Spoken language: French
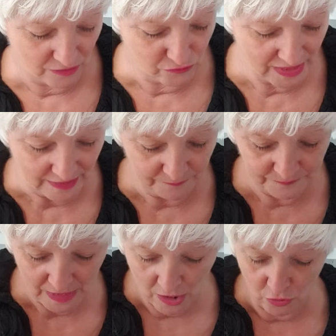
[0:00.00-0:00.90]
Voilà.
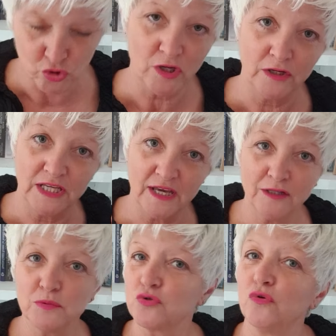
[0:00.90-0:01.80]
Je garde les
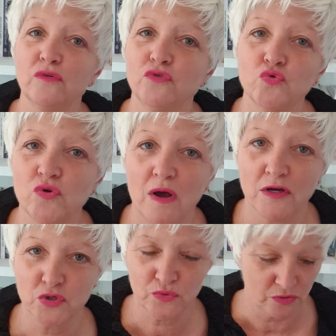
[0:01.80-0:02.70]
cartes parce qu'il faut toujours en
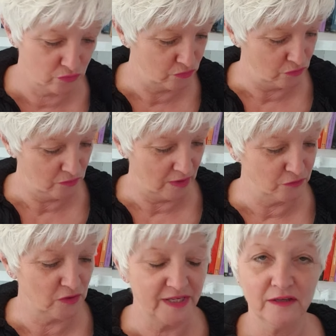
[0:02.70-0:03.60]
rajouter une ou deux. En
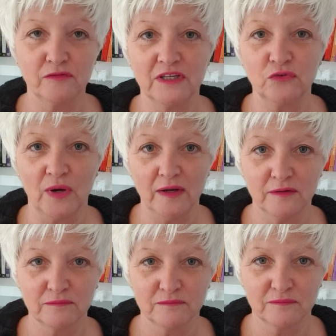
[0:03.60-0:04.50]

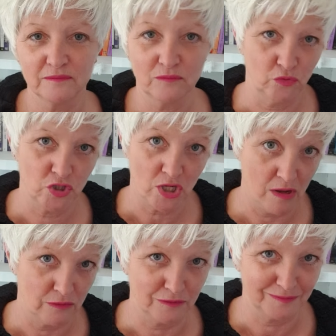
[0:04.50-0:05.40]
victoire. Bon, déjà,
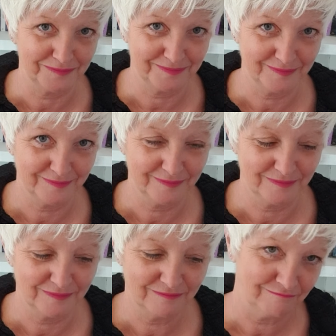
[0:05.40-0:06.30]

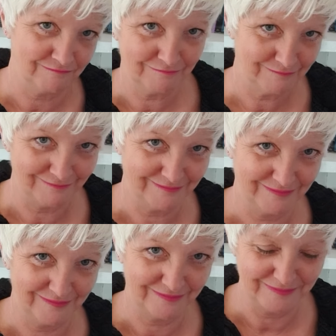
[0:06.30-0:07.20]
euh,
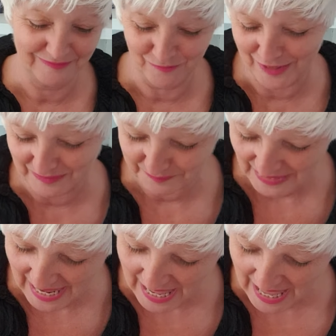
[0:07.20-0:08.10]
voilà.
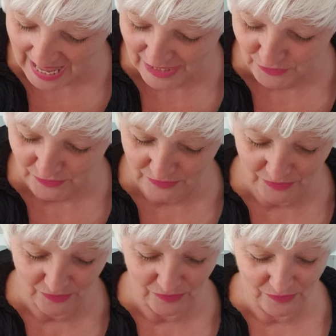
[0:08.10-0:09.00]
Alors,
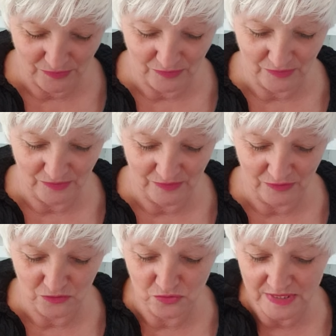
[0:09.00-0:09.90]
euh,
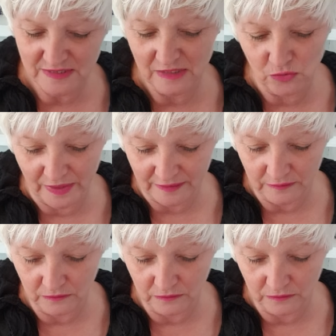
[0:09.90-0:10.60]
tu es si loin.